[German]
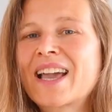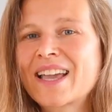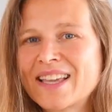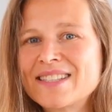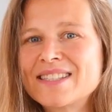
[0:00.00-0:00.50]

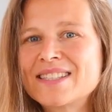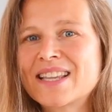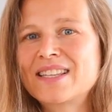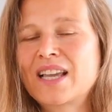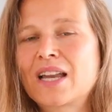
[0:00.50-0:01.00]
richtig
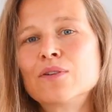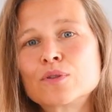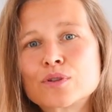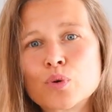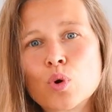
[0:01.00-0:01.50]

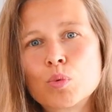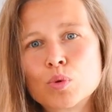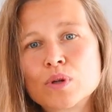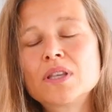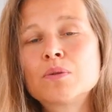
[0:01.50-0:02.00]
geniale
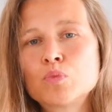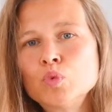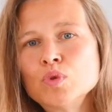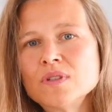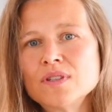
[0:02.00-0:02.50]
toro
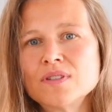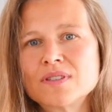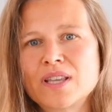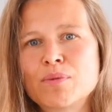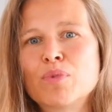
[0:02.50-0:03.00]

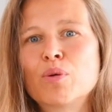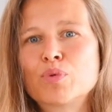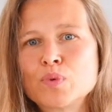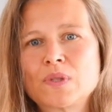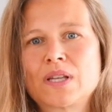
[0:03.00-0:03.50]
immunsystem
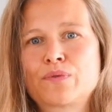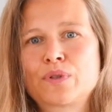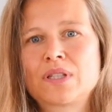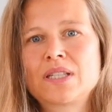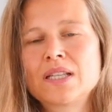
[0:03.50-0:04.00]
booster
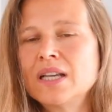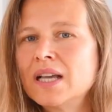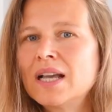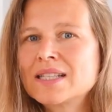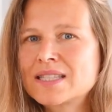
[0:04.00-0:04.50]
für dich.
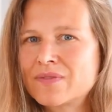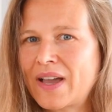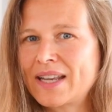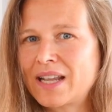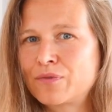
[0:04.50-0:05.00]

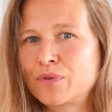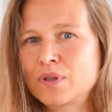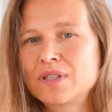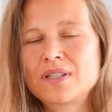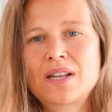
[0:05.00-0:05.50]
Zwei
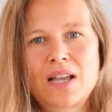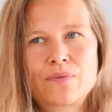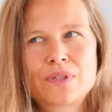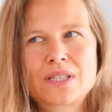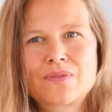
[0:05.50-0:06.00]
davon
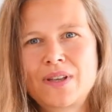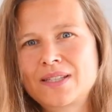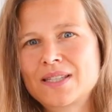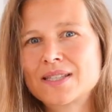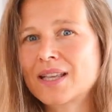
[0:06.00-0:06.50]
innerhalb von
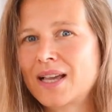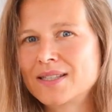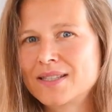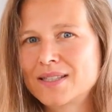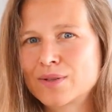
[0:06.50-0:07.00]
20,
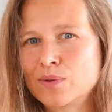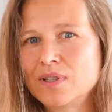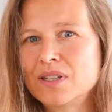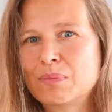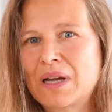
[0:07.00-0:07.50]
30
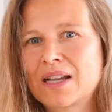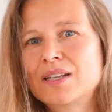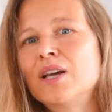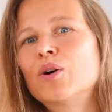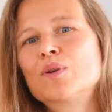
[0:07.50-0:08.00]
Sekunden gemacht
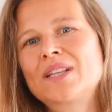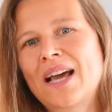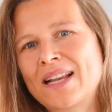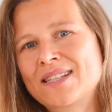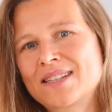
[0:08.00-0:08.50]
und
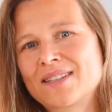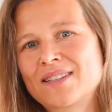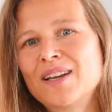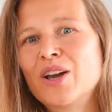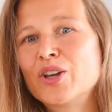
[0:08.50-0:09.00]
der
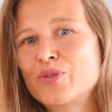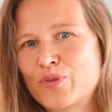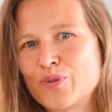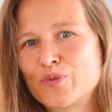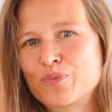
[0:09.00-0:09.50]
andere in
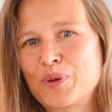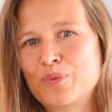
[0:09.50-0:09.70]
fünf